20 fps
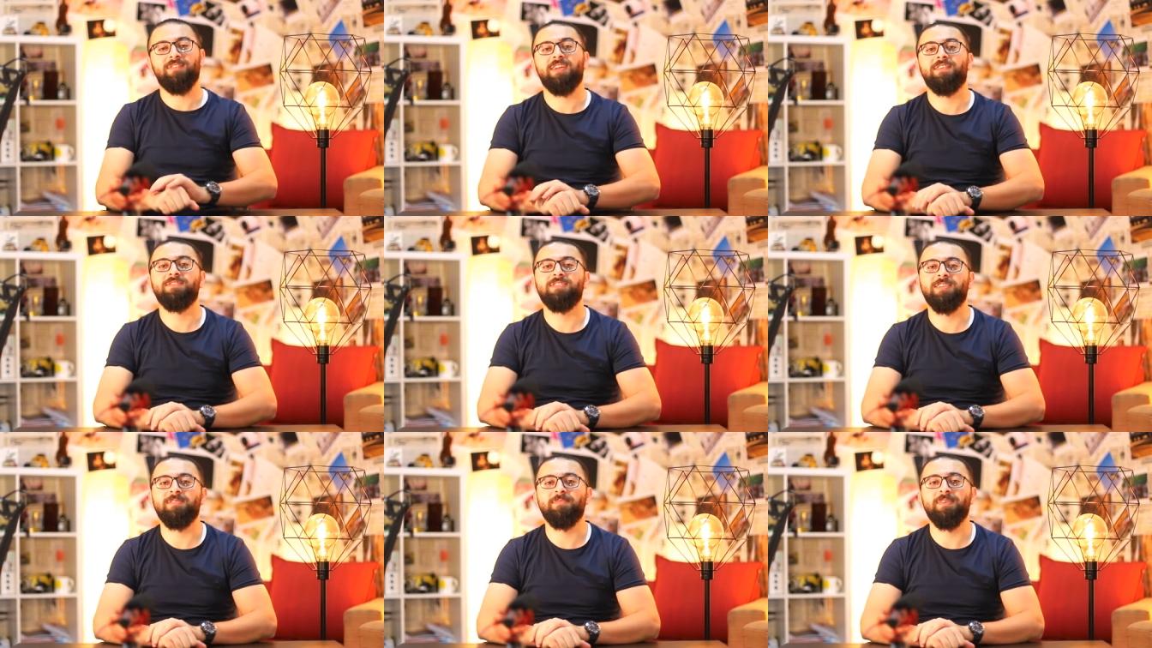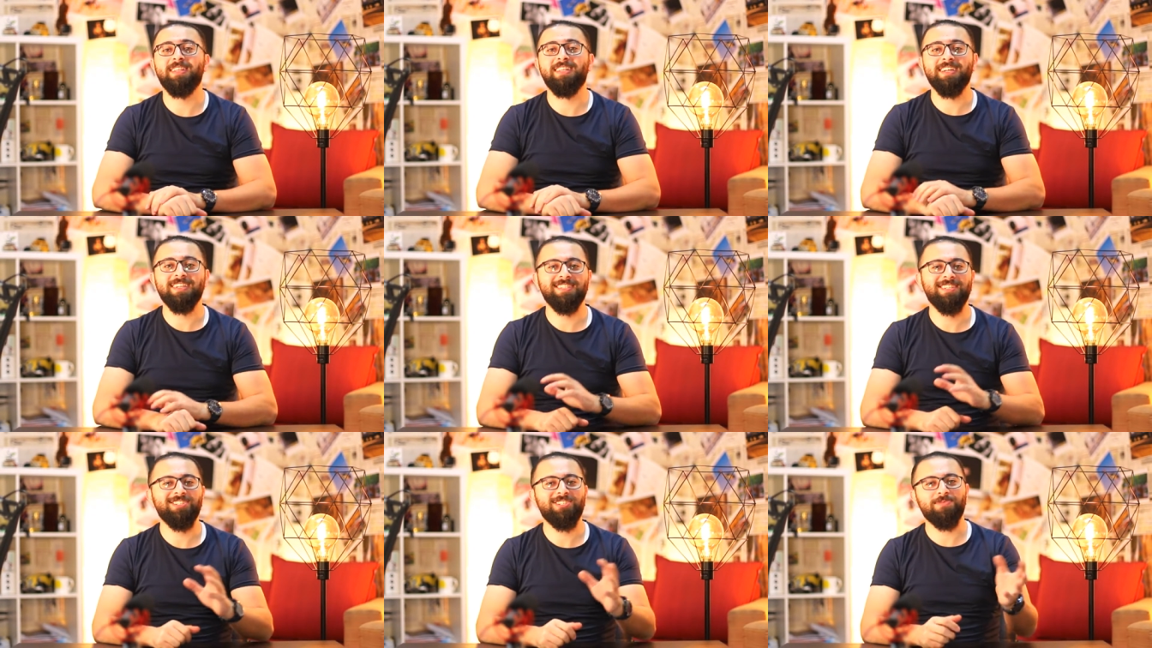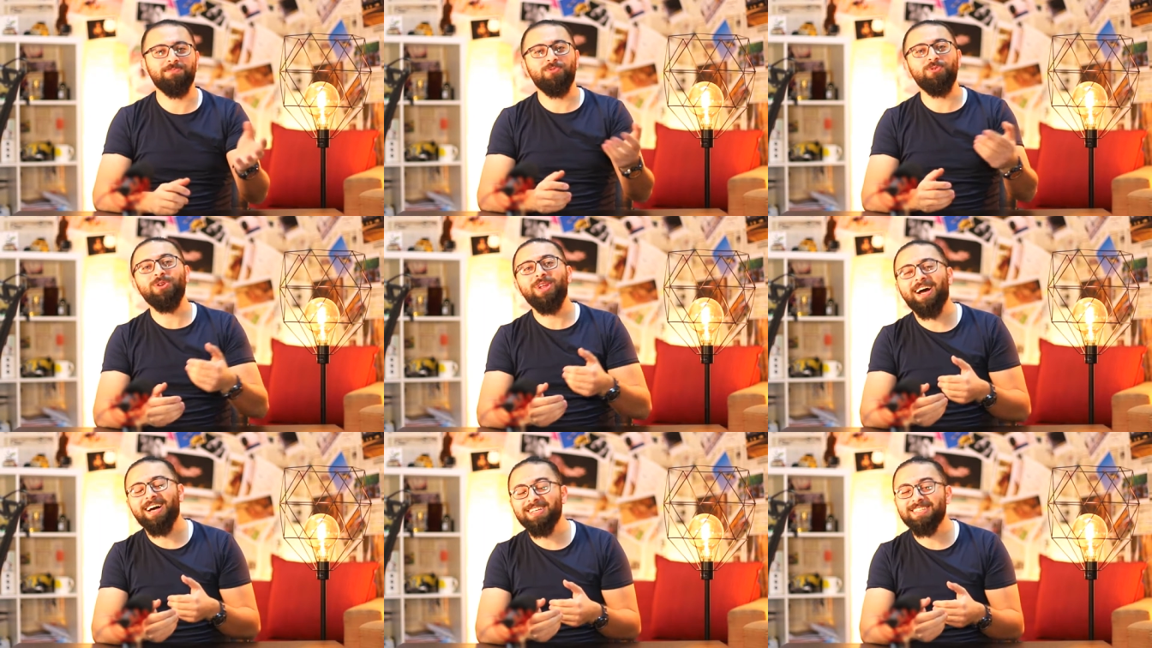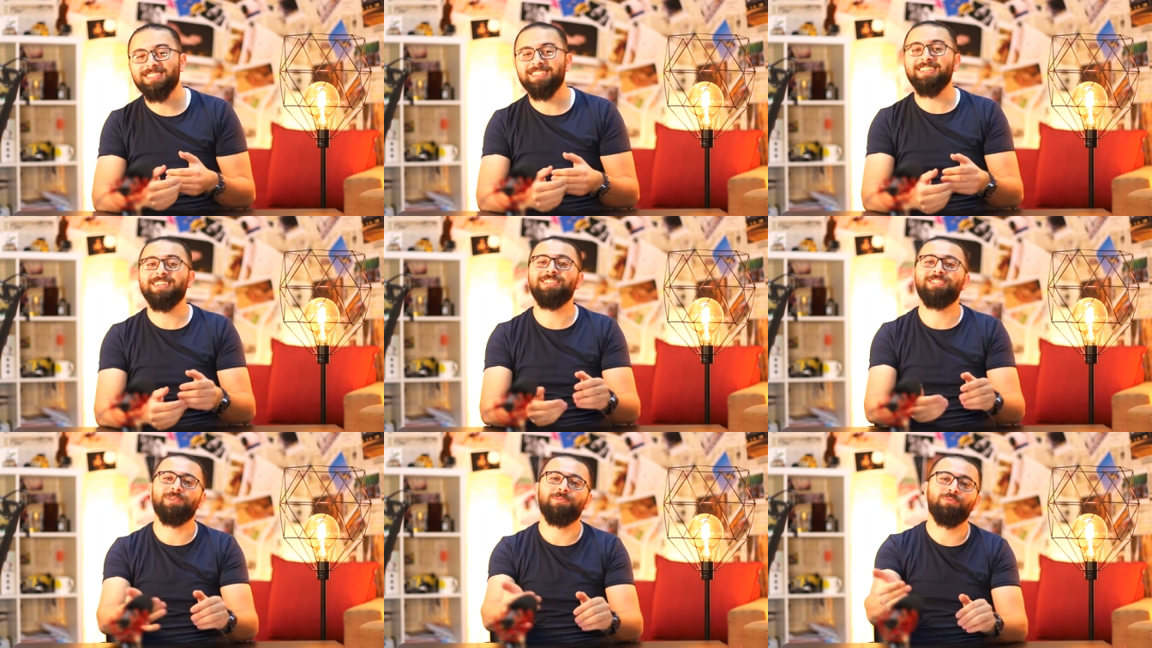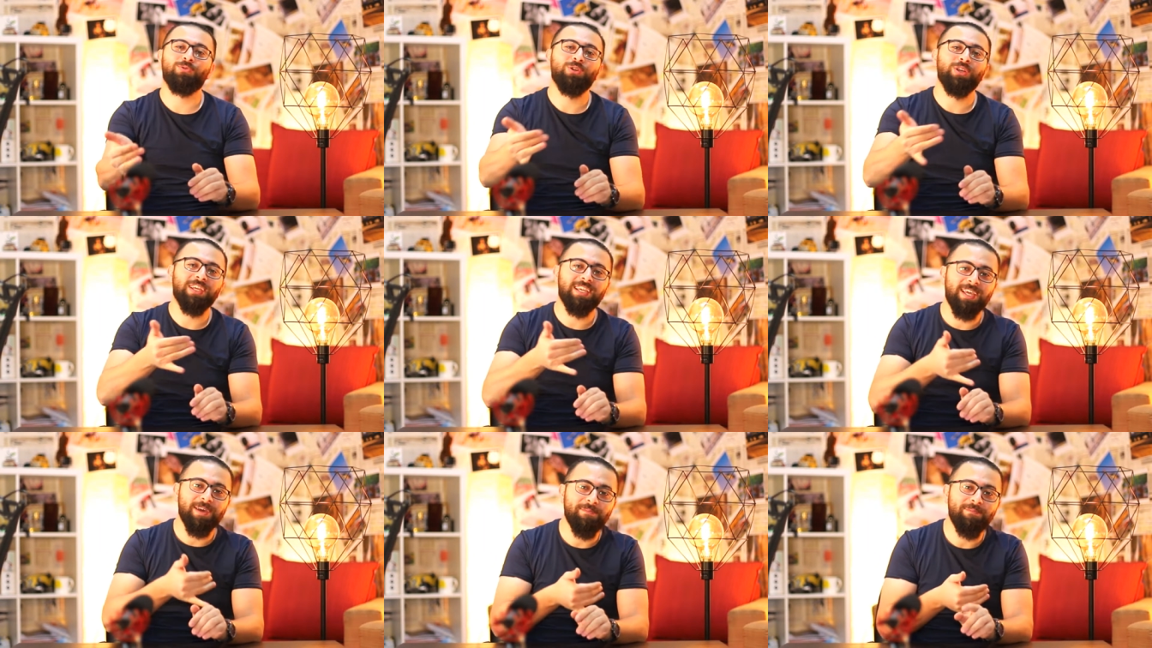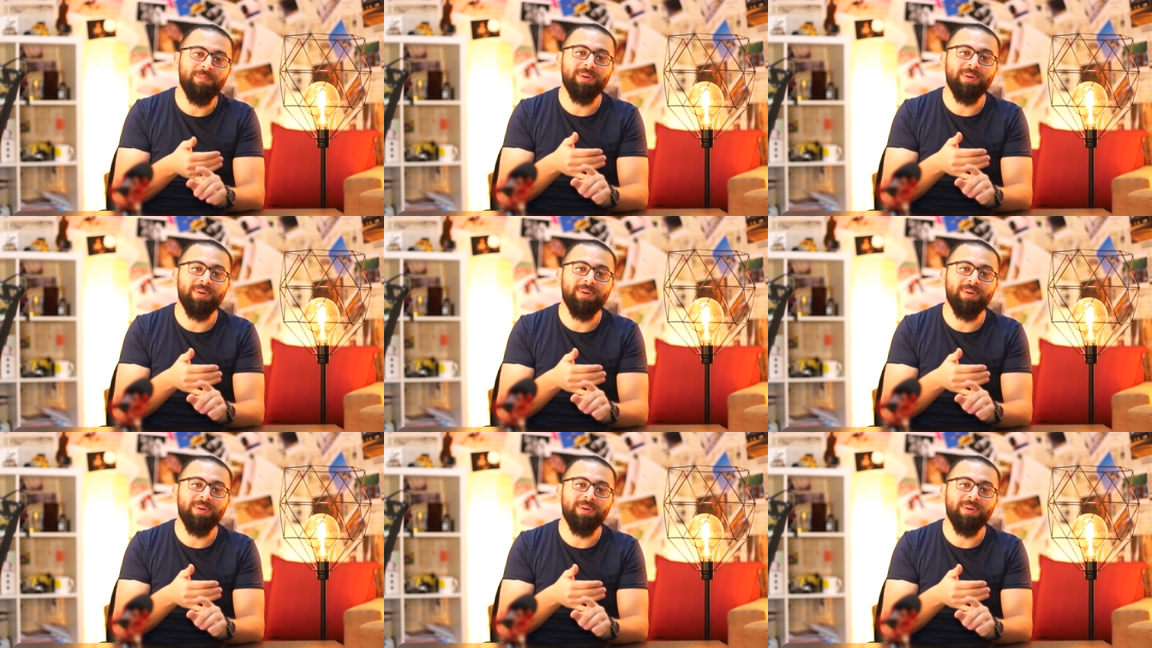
في نفس المدرسه جابوا لي عصير جابوا لي كم